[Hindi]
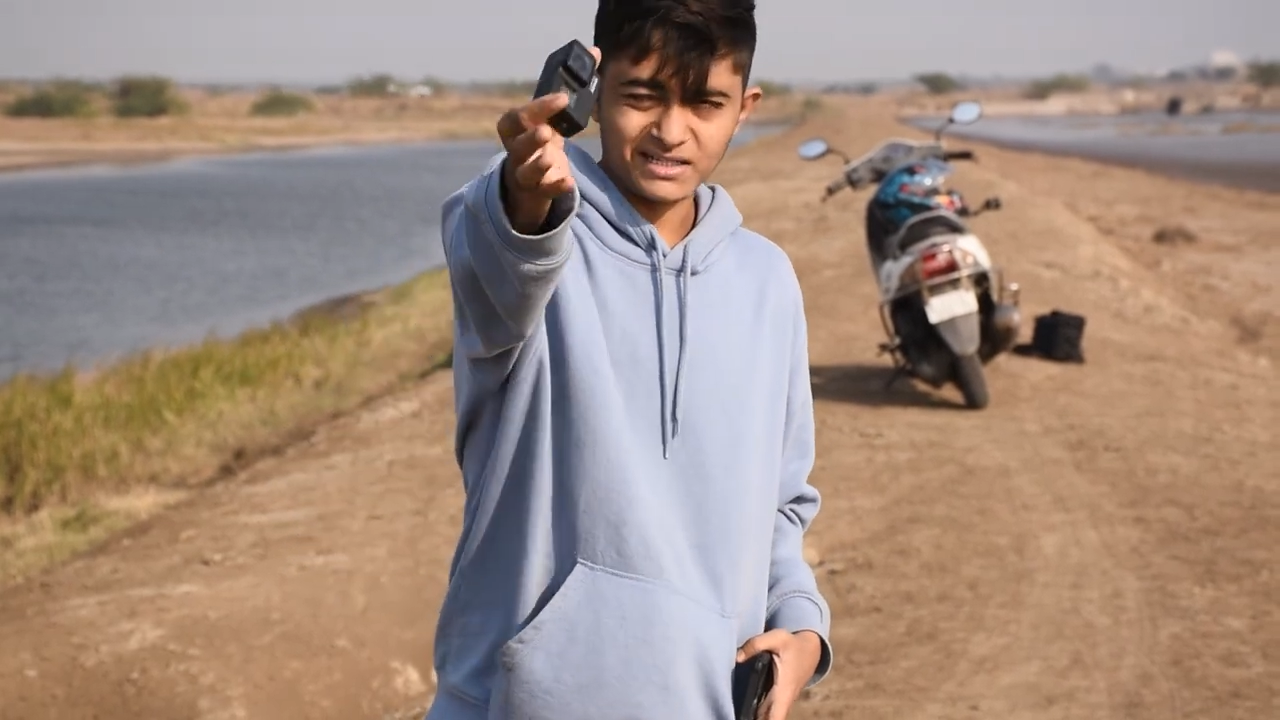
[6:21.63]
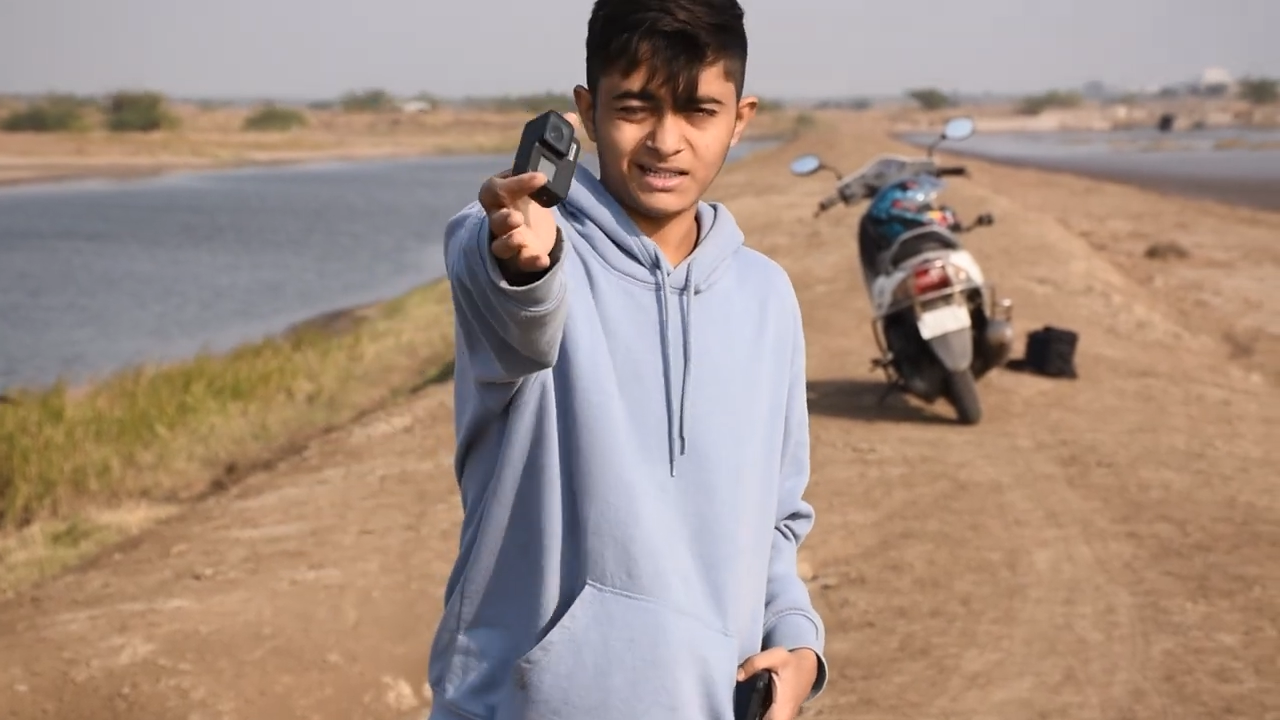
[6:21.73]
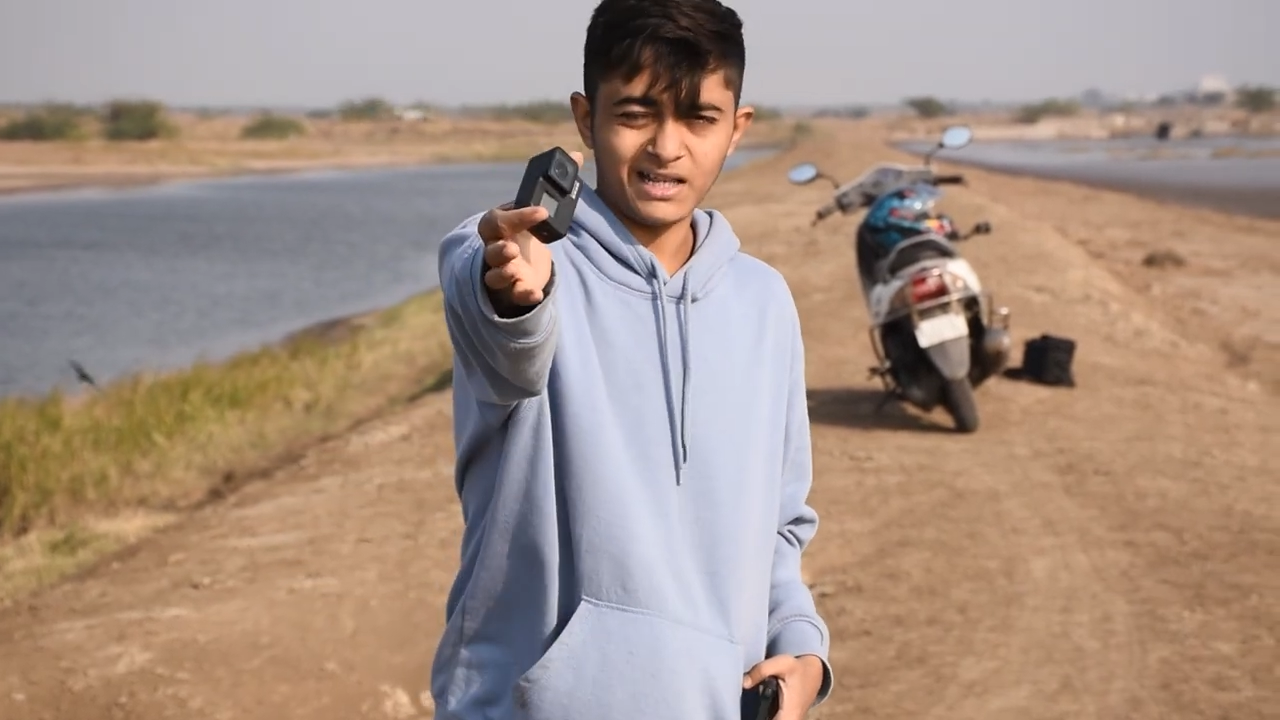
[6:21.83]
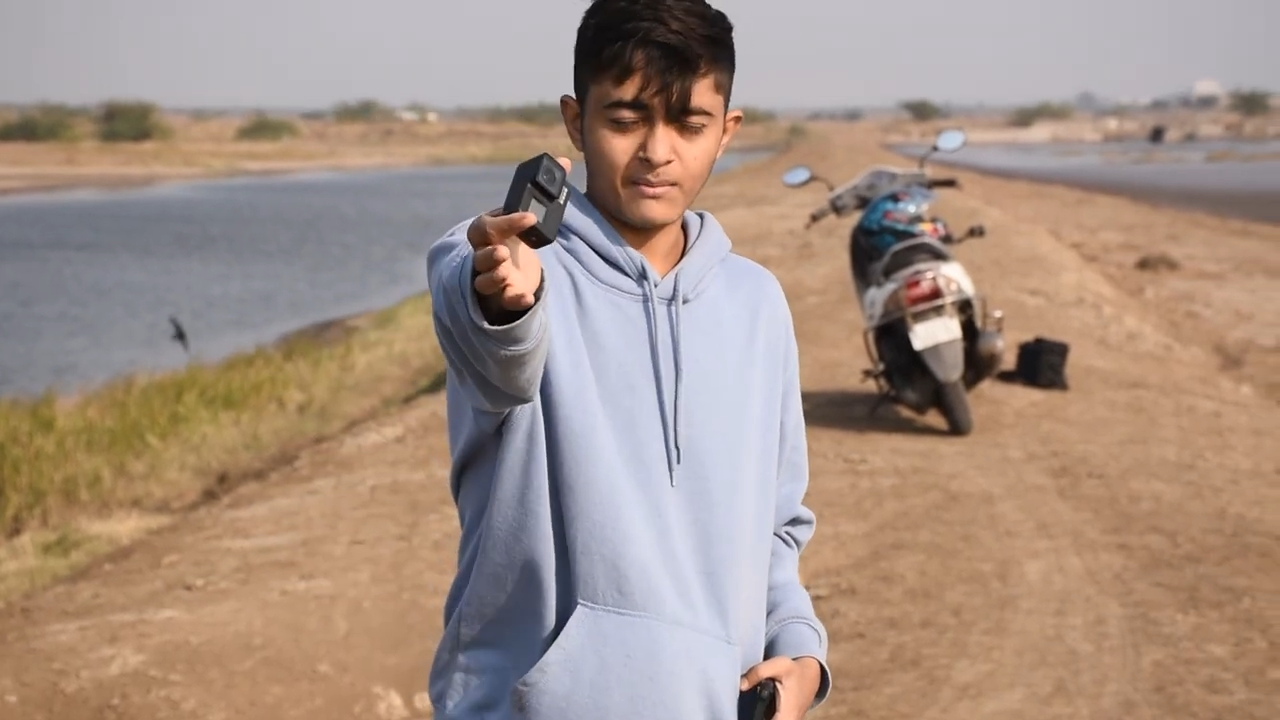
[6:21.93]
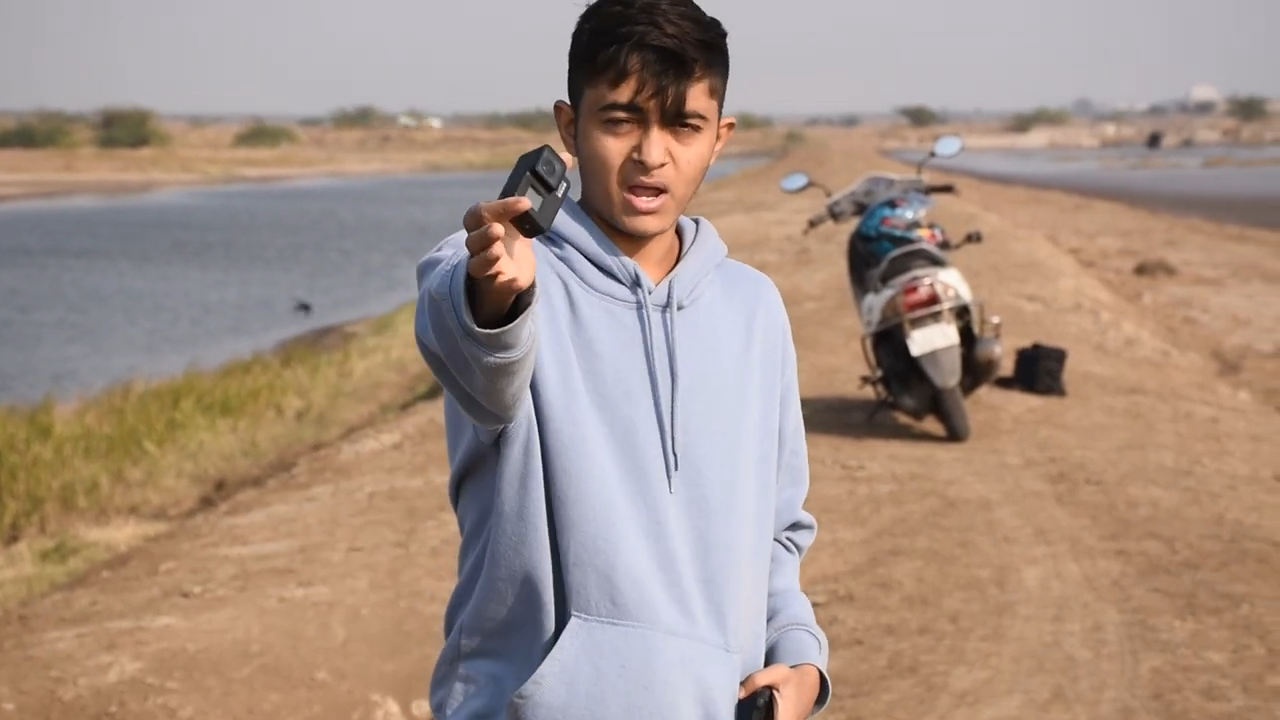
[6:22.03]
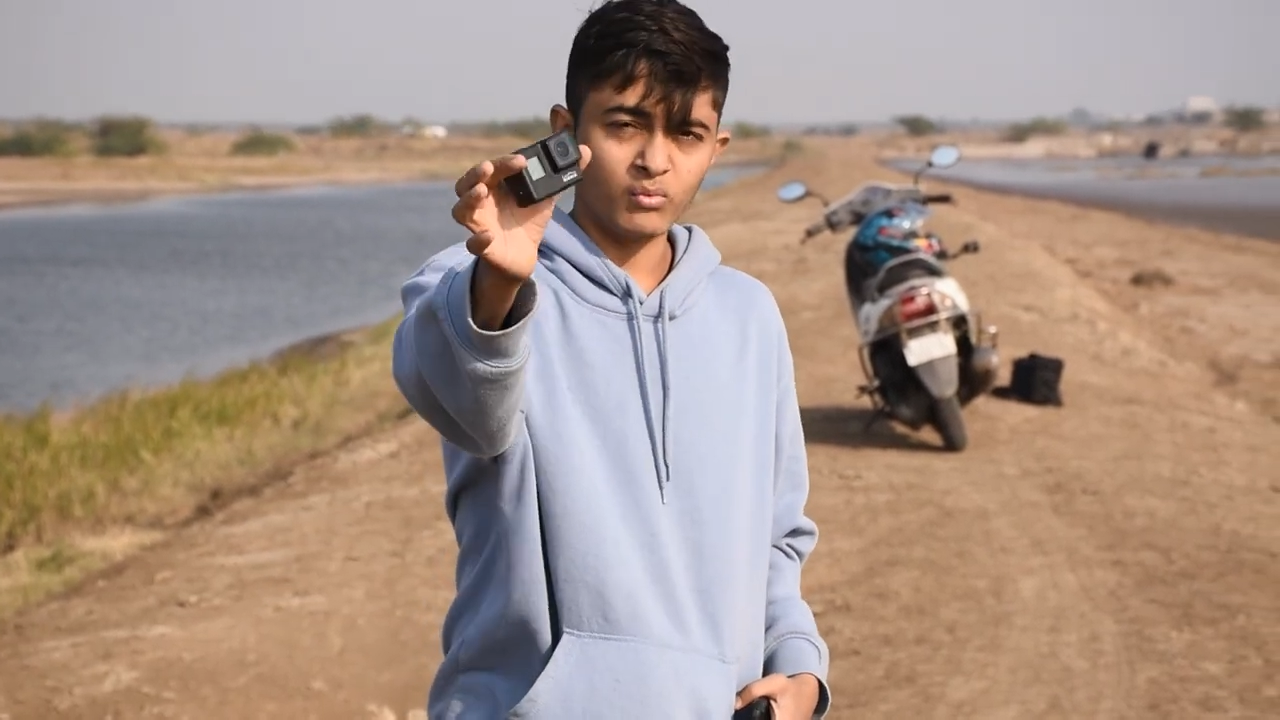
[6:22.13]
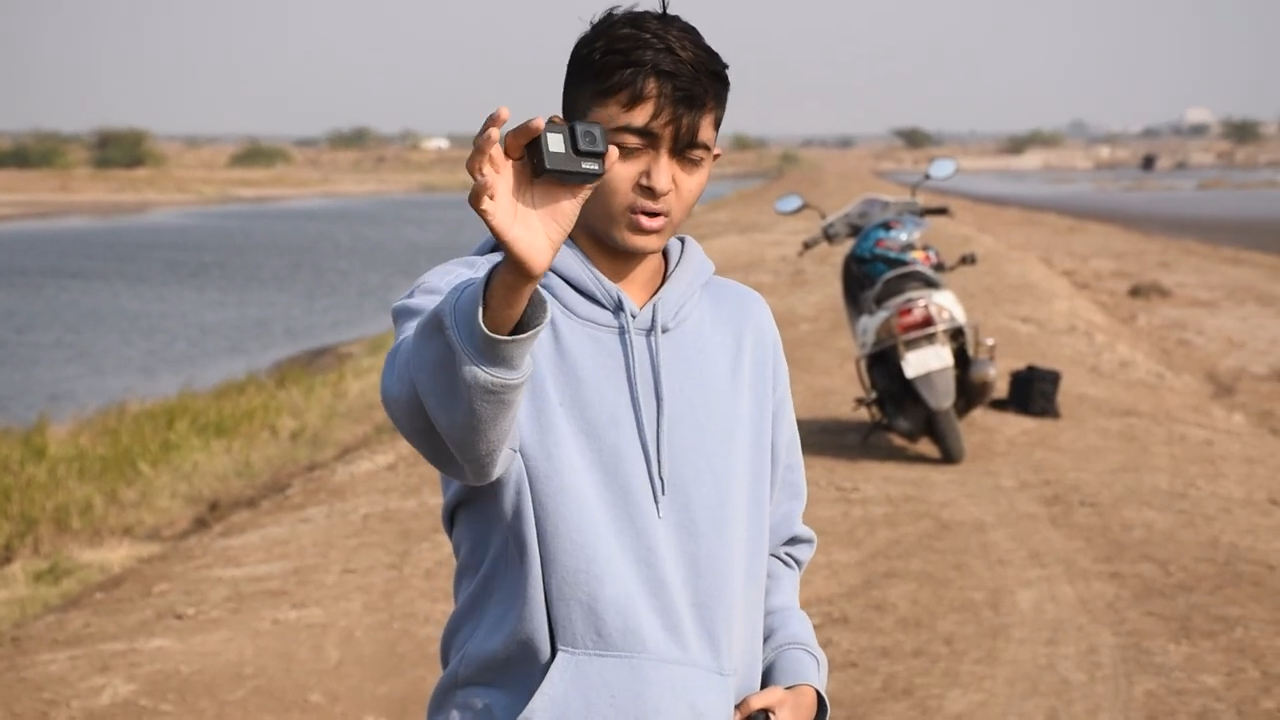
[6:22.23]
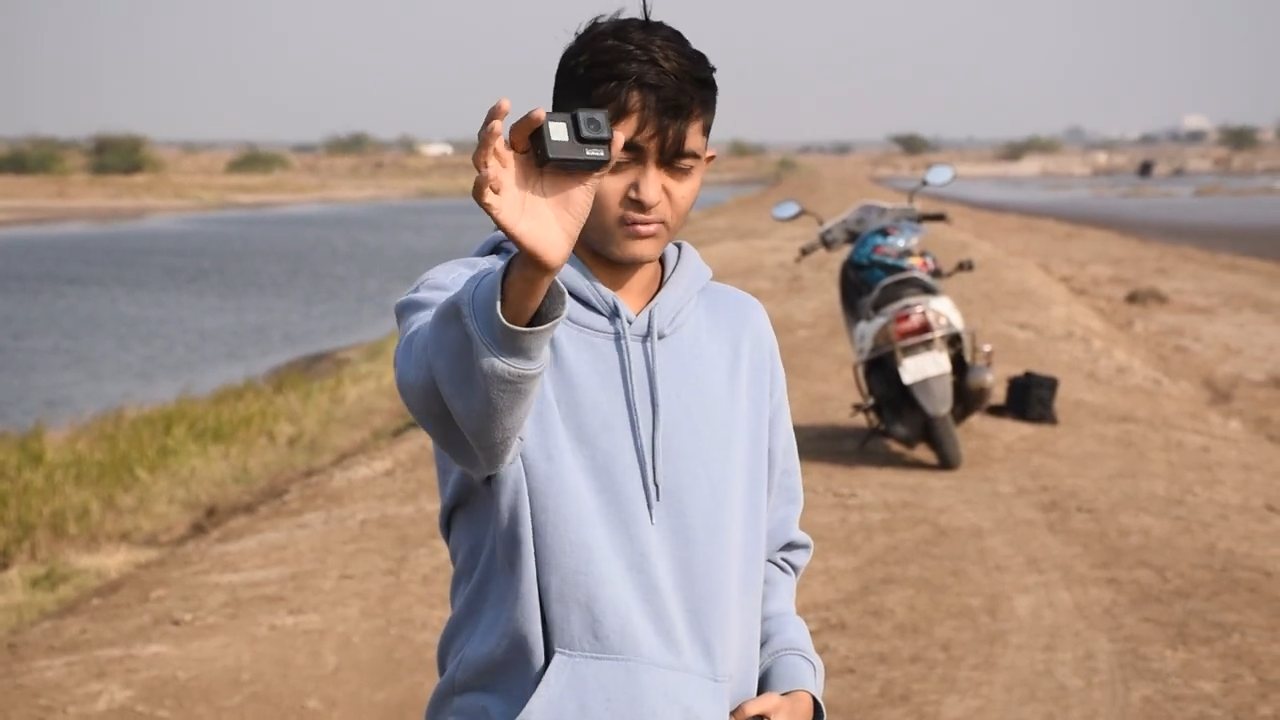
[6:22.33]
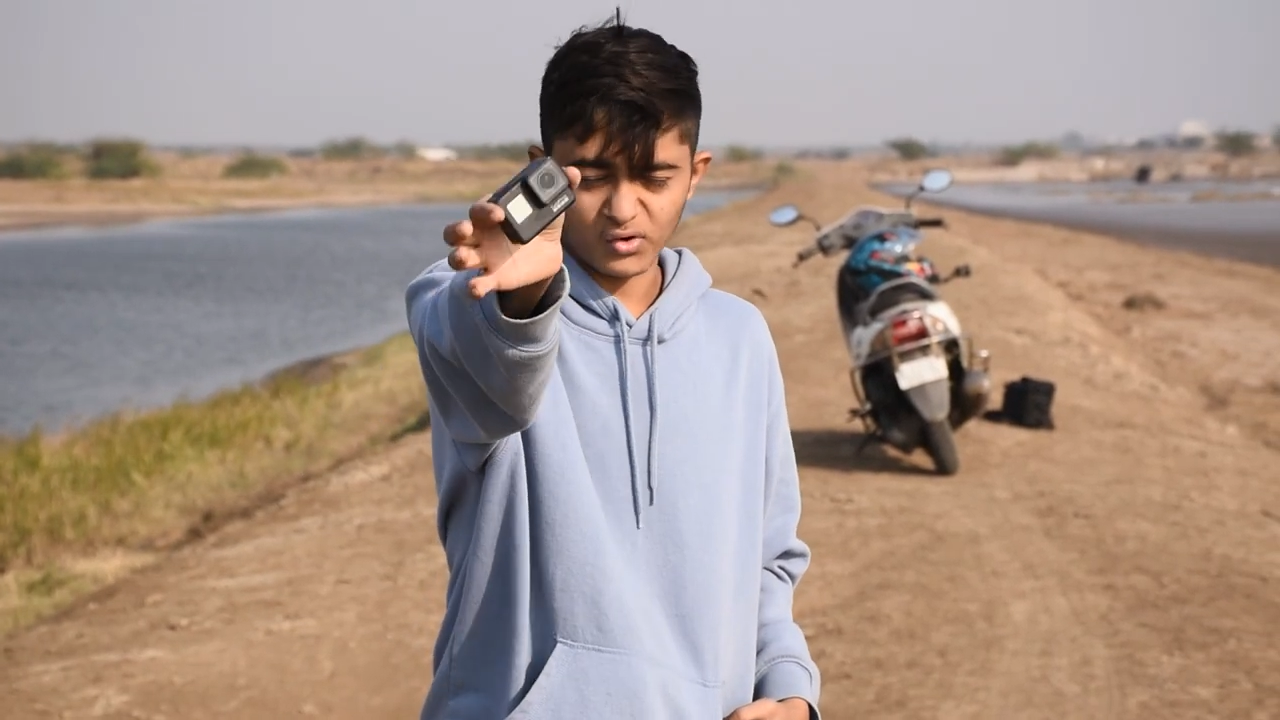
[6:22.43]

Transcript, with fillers: इसीलिए भाई मोटर